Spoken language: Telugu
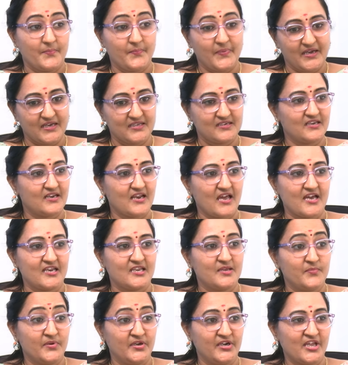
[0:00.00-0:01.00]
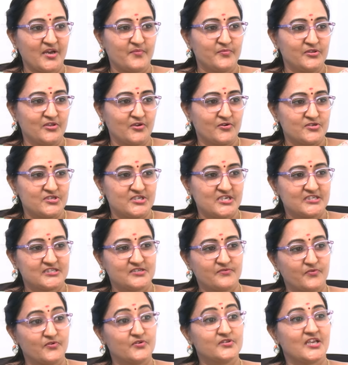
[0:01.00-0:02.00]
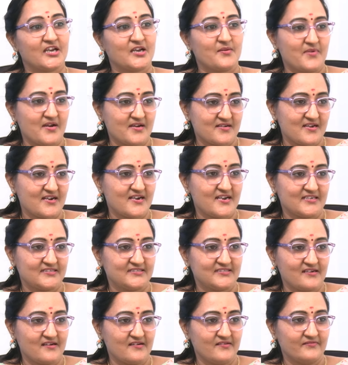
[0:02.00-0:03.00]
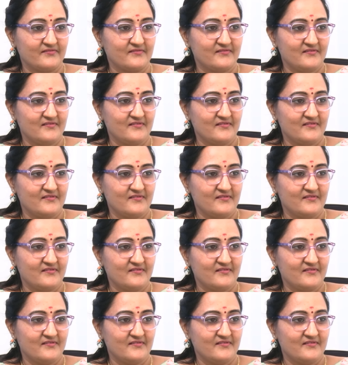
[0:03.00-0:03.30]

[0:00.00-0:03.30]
పేరుని నాని మీడియా ముందుకు వచ్చేసి ఓ తగ మాట్లాడేస్తున్నాడు